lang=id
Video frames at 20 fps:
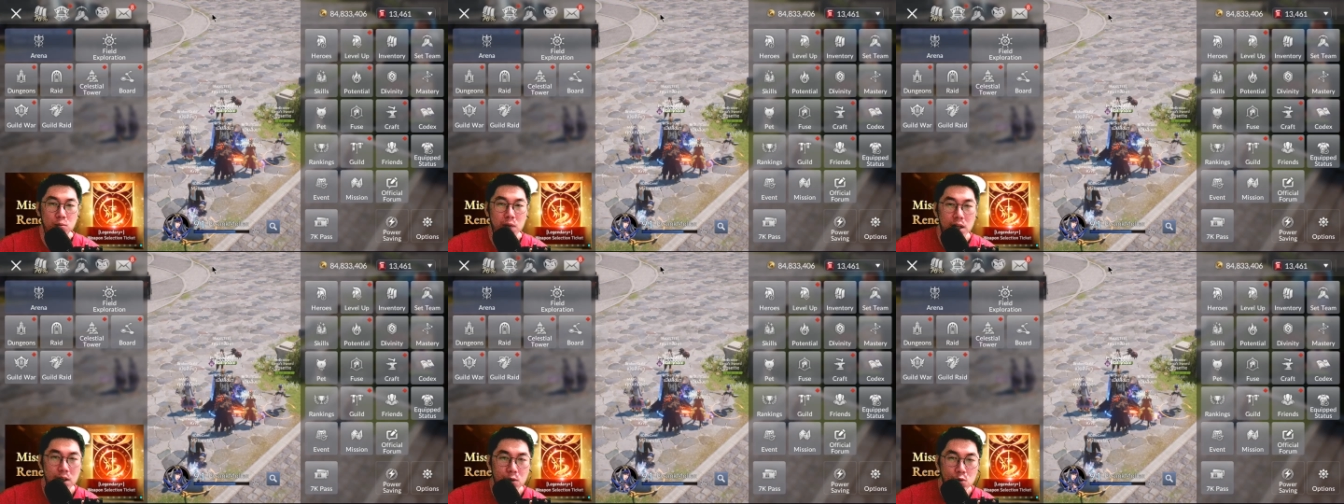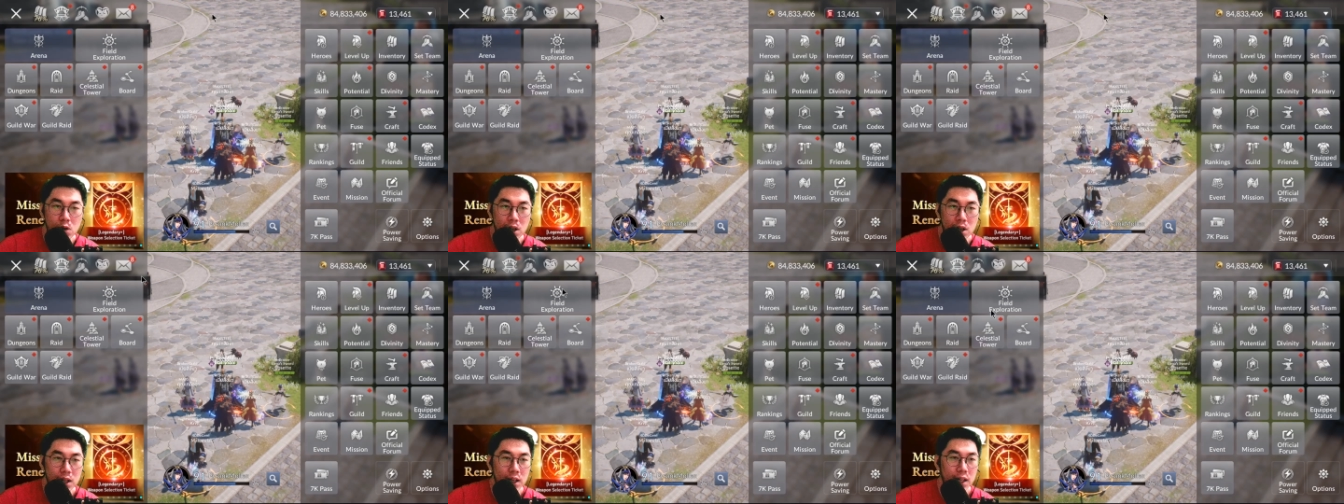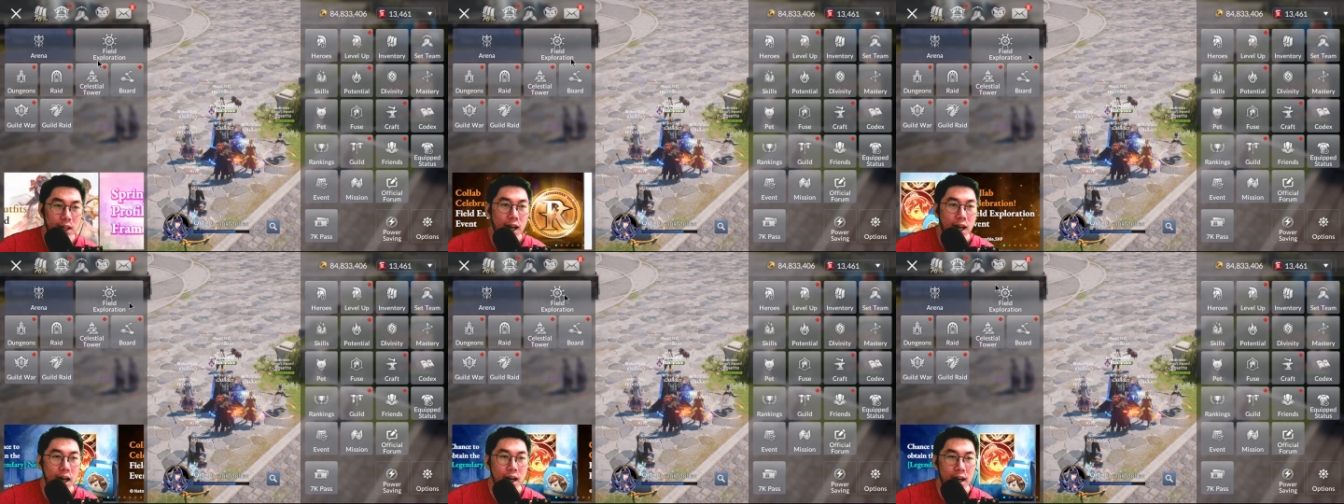balik gua
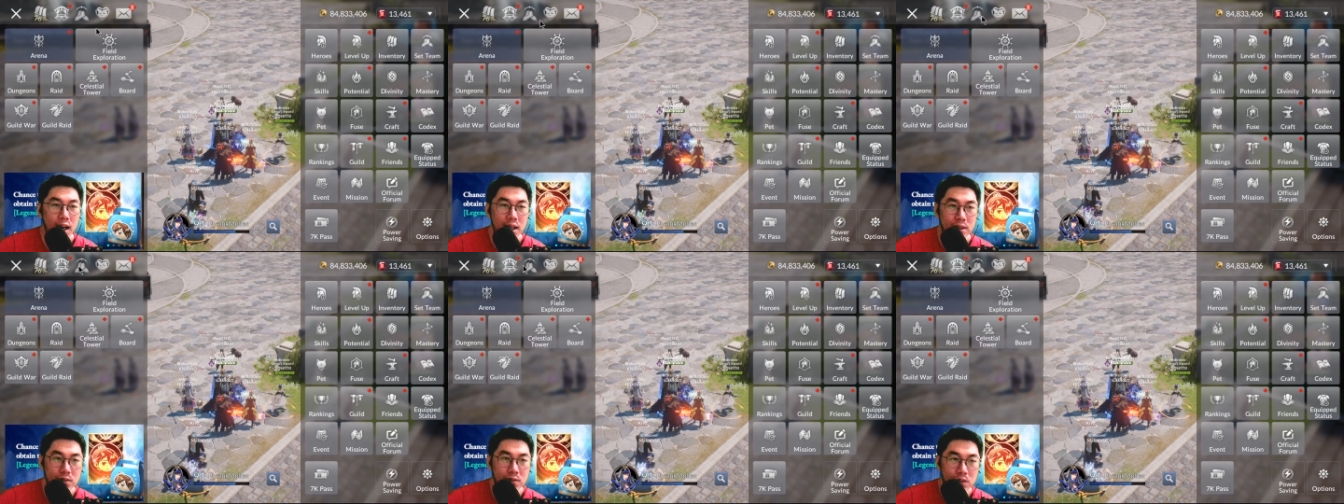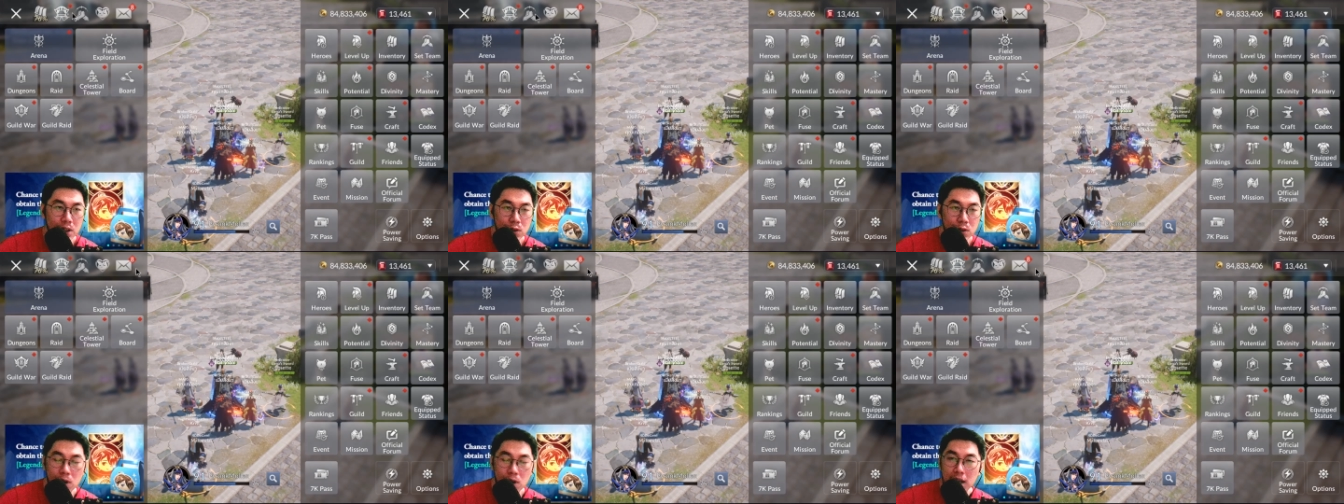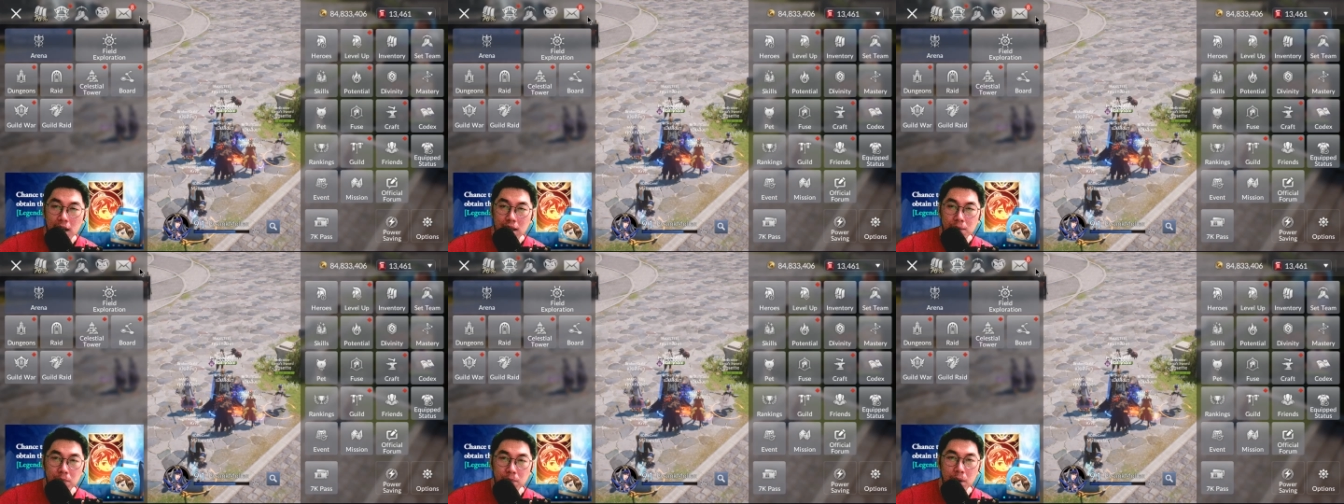kehilangan satu
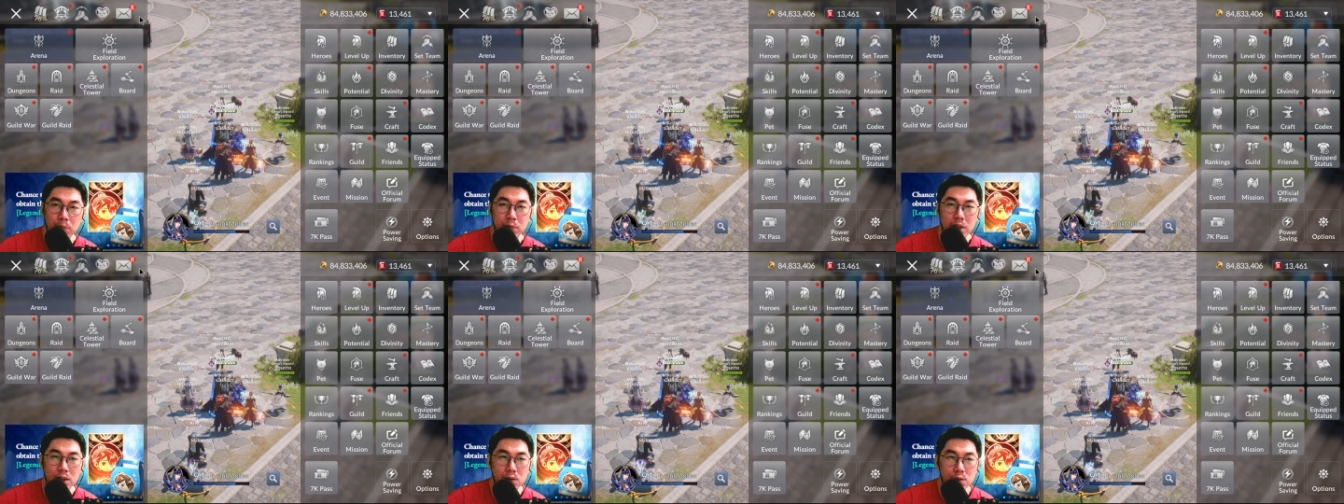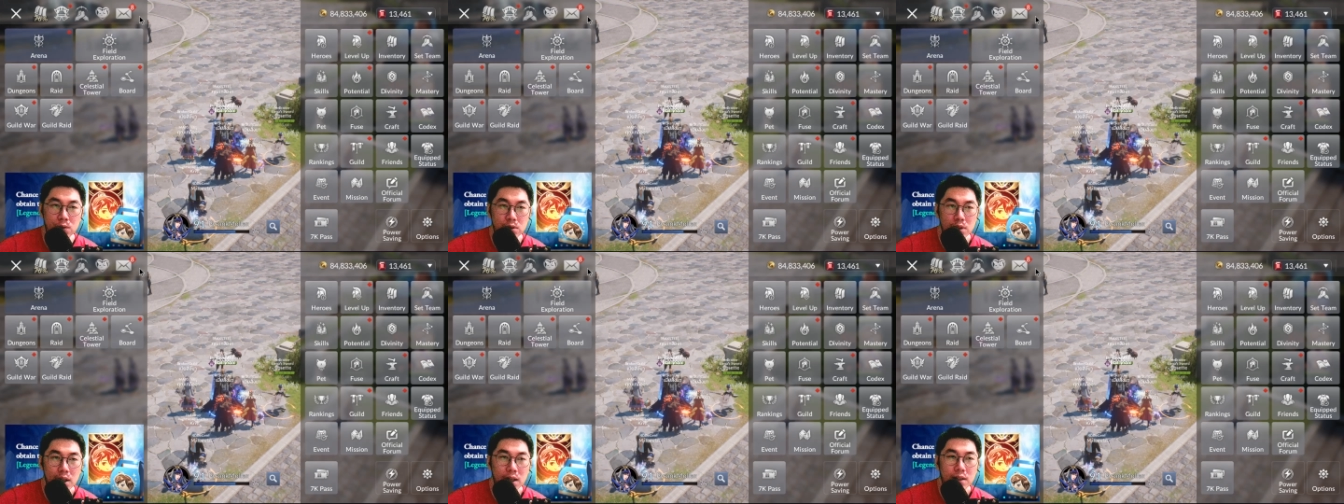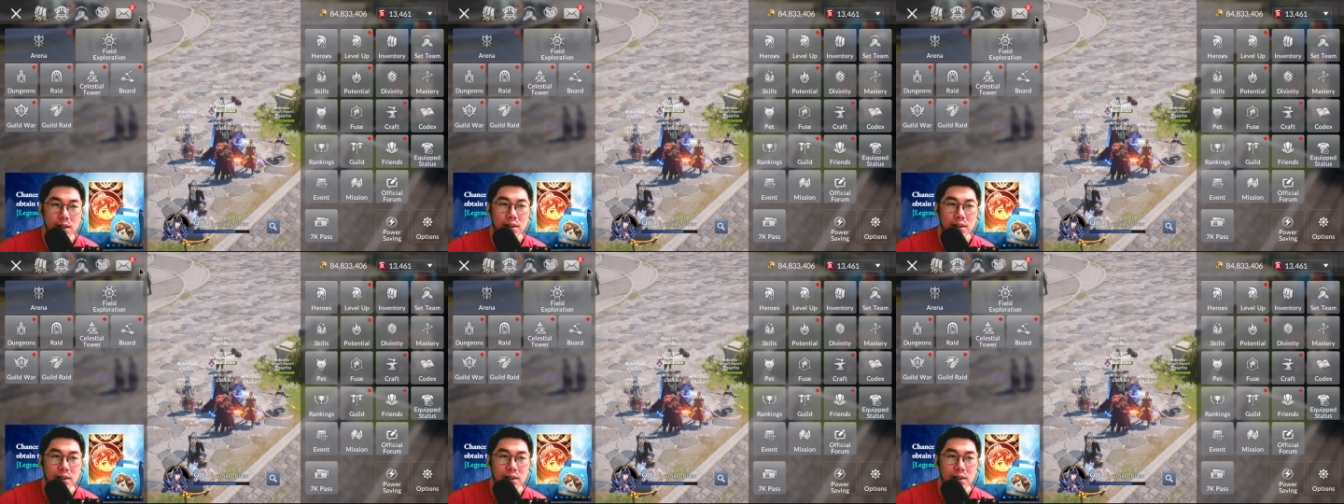kali map tikus ya